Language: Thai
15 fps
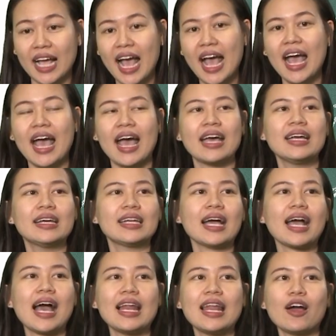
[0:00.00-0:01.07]
1-5
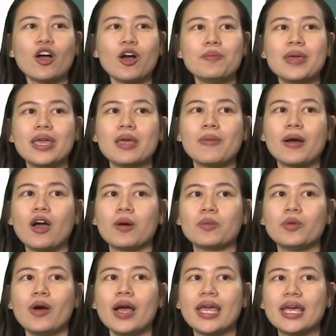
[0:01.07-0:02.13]
นะคะ แล้วก็ B ประกอบ
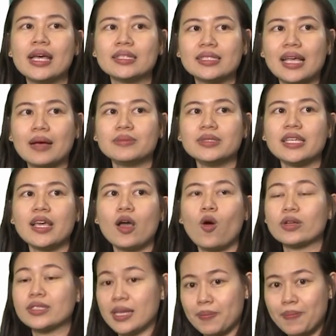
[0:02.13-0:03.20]
ด้วย3 4
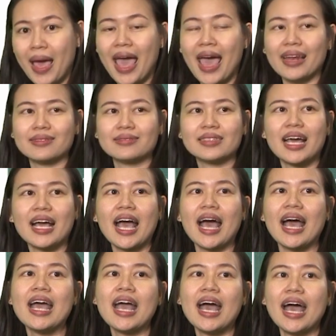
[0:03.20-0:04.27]
6 7 8นะคะ
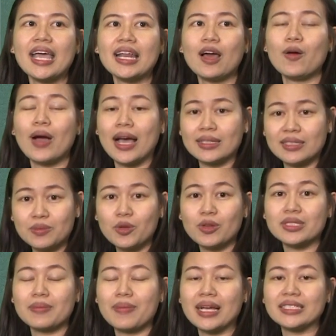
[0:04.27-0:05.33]
ให้เราหาจำนว
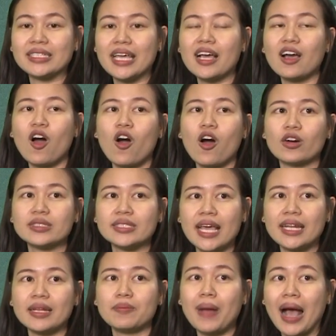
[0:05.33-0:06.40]
นสมาชิกของเซ
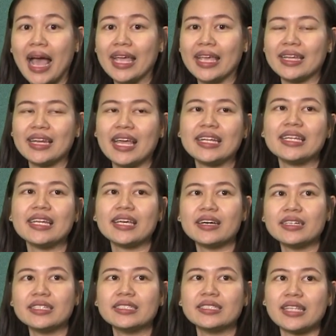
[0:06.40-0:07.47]
ตใหม่ ในที่นี้
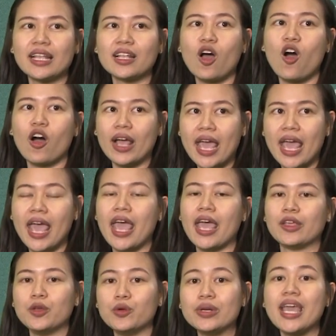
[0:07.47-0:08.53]
ก็คือเซตของ A
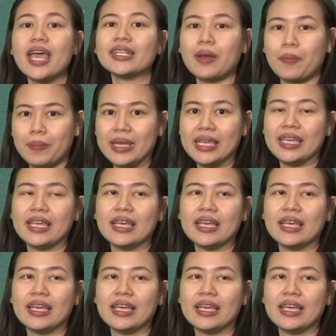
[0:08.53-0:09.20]
ยูเนียนกับ B